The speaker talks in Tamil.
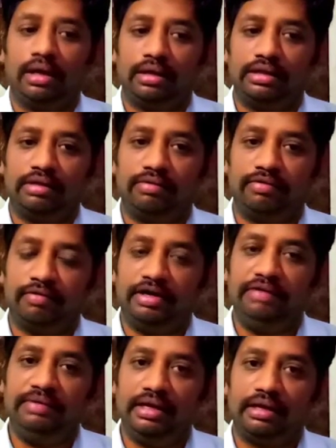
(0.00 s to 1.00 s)
அந்த
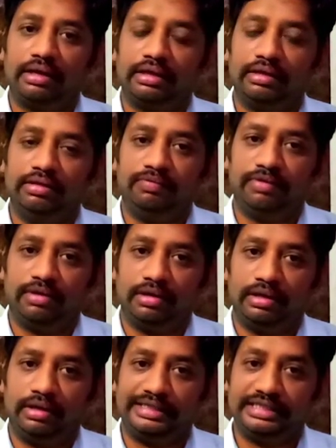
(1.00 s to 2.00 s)
வடிவியல் இருக்குது அதாவது
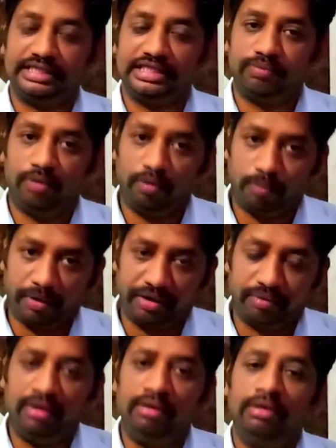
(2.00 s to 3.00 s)
எக்ஸசைஸ் ஃபோர்
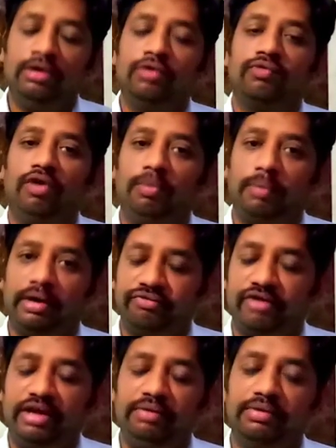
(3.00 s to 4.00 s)
பாயிண்ட் ஒன் ஃபோர் பாயிண்ட்
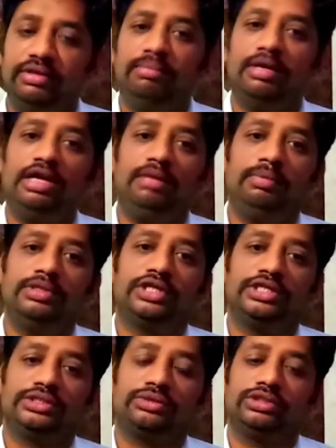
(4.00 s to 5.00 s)
ஃபைவ் வந்து மல்டிபிள்
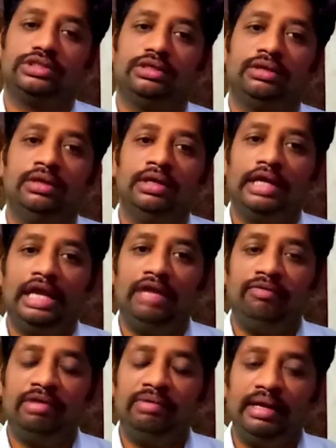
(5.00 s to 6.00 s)
சாய்ஸ் கொஷின்
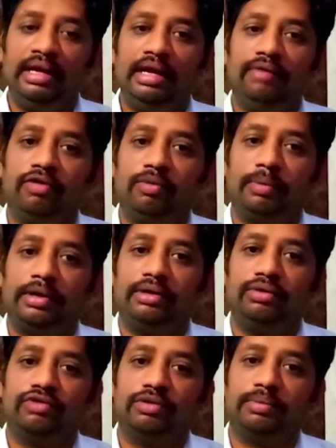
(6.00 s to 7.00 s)
இன் பிட்வீனில் ஃபோர் பாயிண்ட்
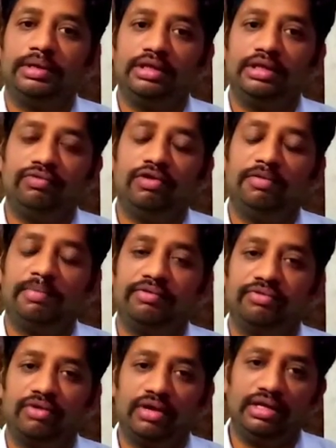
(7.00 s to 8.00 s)
டூ ஃபோர் பாயிண்ட் த்ரீ ஃபோர்
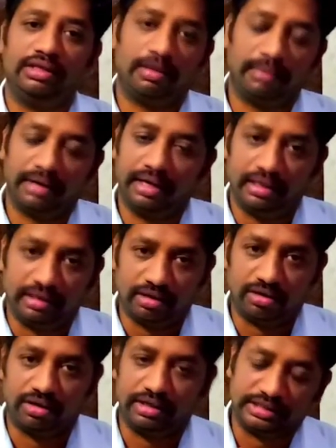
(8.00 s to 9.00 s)
பாயிண்ட் ஃபோர்லாம் தேவை கிடையாது
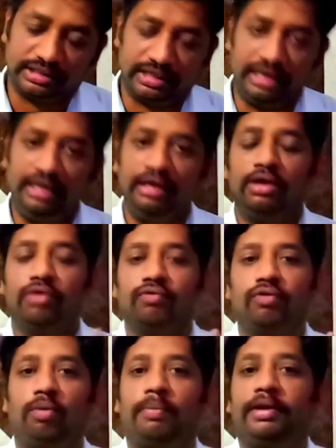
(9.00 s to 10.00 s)
நாட் நெசசரி
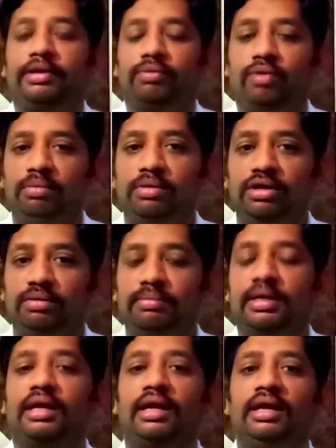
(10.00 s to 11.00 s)
ஃபோர் பாயிண்ட் ஒன் மட்டும்
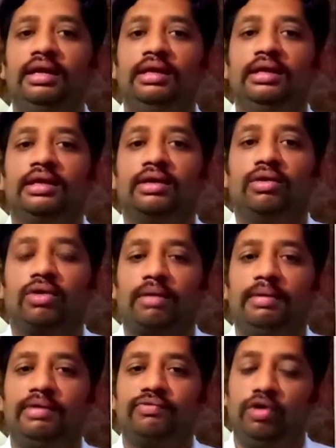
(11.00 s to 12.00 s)
பாருங்கள்
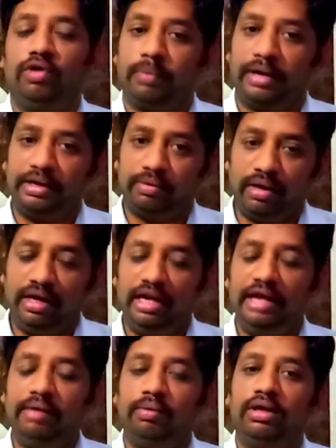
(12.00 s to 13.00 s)
ஓகேவா ஃபோர் பாயிண்ட்
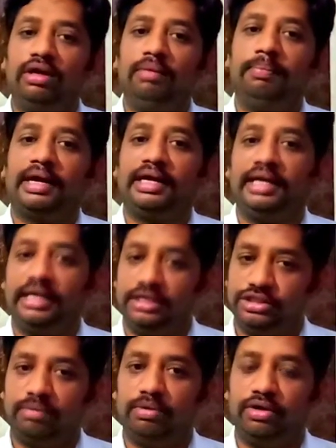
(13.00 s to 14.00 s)
ஒன்லேயே உங்களுக்கு ப்ராக்டிக்கல்
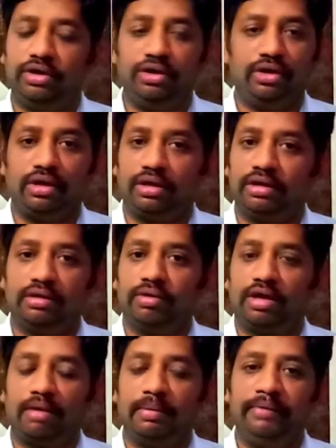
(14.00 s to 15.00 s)
ஜாமெண்ட்ரியும் இருக்குது
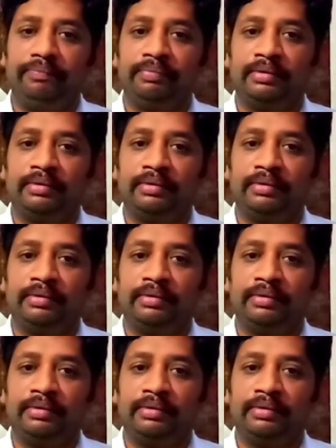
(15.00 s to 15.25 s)
ஓகேவா